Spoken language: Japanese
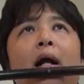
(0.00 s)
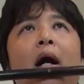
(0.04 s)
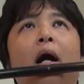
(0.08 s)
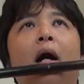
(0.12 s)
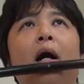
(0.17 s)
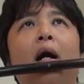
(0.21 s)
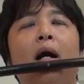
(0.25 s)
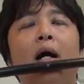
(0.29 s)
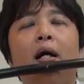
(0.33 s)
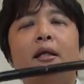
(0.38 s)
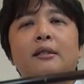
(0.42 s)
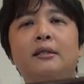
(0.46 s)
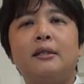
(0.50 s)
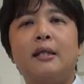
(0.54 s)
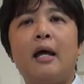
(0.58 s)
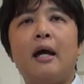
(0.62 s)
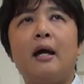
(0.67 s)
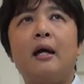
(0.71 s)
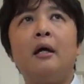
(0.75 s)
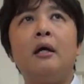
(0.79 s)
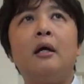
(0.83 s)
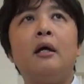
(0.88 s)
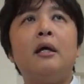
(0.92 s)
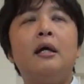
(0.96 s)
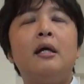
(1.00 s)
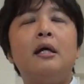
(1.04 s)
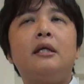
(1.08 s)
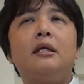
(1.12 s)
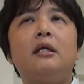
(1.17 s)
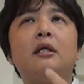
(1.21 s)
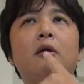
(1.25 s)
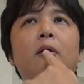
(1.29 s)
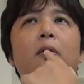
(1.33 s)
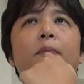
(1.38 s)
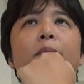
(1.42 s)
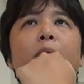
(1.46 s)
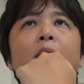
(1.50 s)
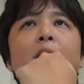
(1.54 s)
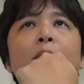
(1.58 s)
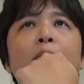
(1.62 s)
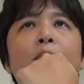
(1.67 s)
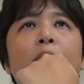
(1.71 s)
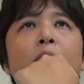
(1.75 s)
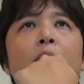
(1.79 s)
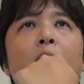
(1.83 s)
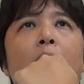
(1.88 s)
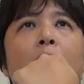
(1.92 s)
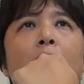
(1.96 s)
な感じで、息の
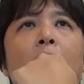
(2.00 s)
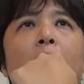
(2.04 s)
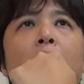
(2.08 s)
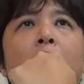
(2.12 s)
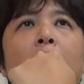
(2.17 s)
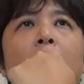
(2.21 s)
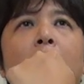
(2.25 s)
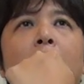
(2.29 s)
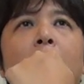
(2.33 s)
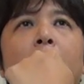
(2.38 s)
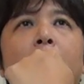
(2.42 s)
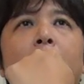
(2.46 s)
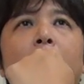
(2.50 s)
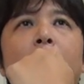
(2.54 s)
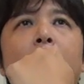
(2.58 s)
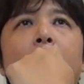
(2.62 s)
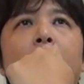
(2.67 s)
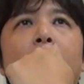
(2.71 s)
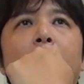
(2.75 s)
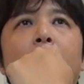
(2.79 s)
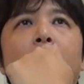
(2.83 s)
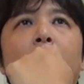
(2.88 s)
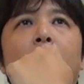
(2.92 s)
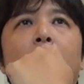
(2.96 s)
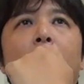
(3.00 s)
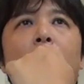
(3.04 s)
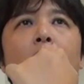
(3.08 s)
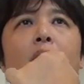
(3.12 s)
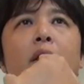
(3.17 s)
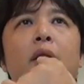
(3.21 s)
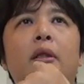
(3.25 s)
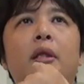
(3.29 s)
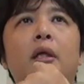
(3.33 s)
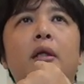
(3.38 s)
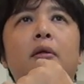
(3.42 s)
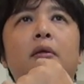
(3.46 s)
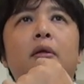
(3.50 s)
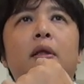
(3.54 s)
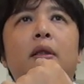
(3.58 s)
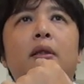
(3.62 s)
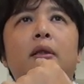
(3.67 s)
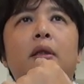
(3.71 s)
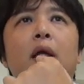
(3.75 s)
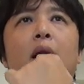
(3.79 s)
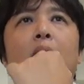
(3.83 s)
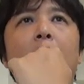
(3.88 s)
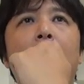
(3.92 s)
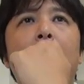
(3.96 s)
ビームを普段こう言ってるん
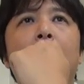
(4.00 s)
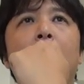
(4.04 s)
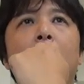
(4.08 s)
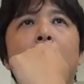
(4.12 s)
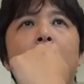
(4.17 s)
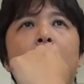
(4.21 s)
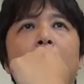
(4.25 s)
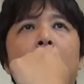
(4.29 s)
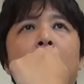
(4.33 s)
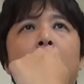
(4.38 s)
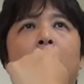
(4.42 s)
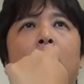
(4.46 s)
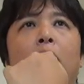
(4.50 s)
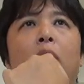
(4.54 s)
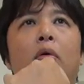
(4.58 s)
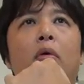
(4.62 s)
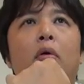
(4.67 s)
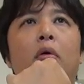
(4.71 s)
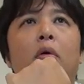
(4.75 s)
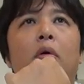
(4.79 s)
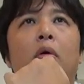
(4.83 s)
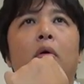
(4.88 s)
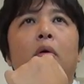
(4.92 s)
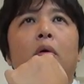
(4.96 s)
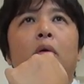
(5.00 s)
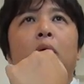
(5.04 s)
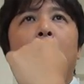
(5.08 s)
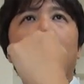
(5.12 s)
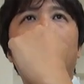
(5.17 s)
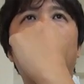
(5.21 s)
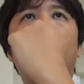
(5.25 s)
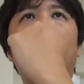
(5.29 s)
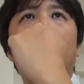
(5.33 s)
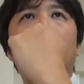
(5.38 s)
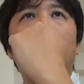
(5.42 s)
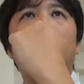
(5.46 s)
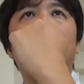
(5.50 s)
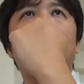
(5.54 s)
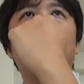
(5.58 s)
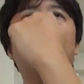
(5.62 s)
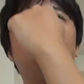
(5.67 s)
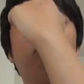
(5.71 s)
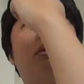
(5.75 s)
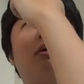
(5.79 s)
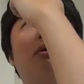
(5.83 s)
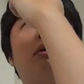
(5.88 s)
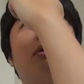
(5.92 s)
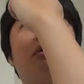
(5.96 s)
だったら、こう、こう、
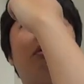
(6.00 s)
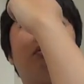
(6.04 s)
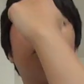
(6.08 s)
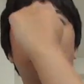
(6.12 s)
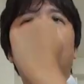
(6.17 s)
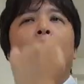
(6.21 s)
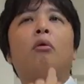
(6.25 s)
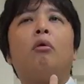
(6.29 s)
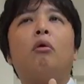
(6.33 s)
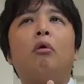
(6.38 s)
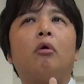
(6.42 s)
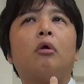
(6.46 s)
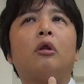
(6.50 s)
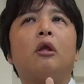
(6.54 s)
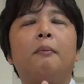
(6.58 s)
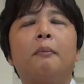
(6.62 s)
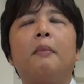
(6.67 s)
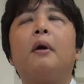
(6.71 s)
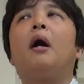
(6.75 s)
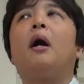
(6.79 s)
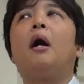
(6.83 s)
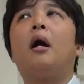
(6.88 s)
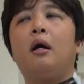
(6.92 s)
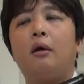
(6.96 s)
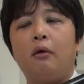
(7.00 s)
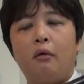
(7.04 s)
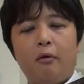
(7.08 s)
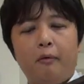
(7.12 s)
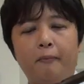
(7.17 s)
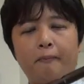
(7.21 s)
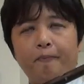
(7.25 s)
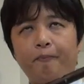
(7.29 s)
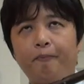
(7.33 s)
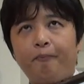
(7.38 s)
こう、こう、まあ、あの、